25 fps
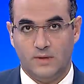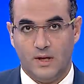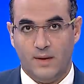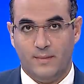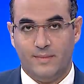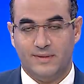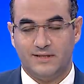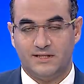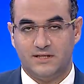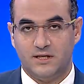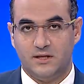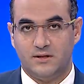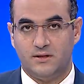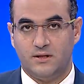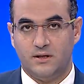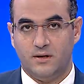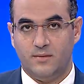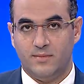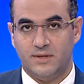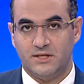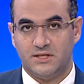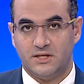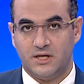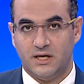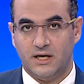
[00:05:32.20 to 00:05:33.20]
لما الست
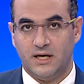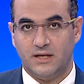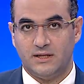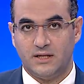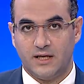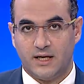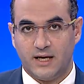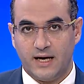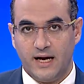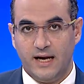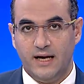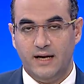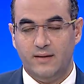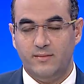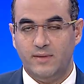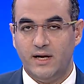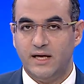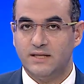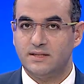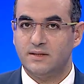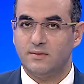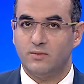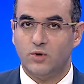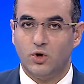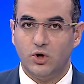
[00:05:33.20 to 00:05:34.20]
المصريه تتكلم
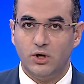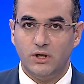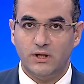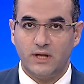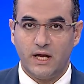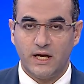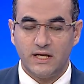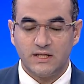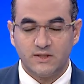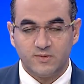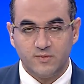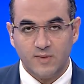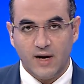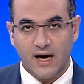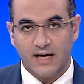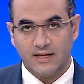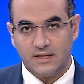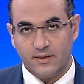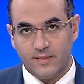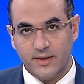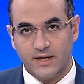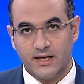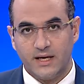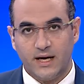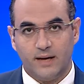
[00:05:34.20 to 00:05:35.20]
لازم كلنا نسمع
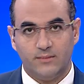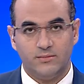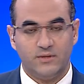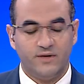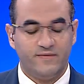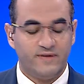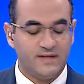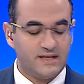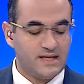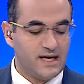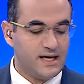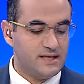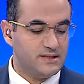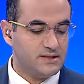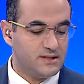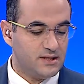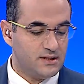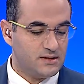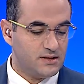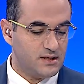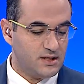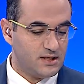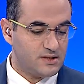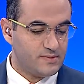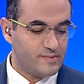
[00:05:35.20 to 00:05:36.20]
اتمنى عبد الفتاح
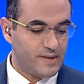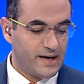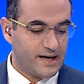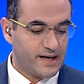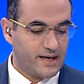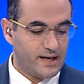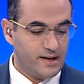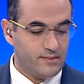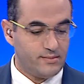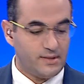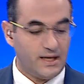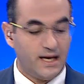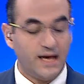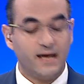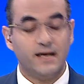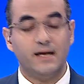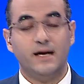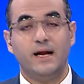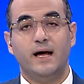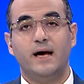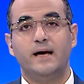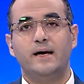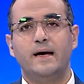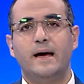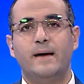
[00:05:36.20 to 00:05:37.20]
السيسي يسمع الكلام ده لكن
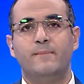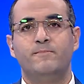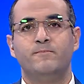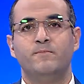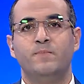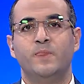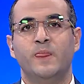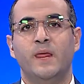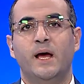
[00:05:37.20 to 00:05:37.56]
الحقيقه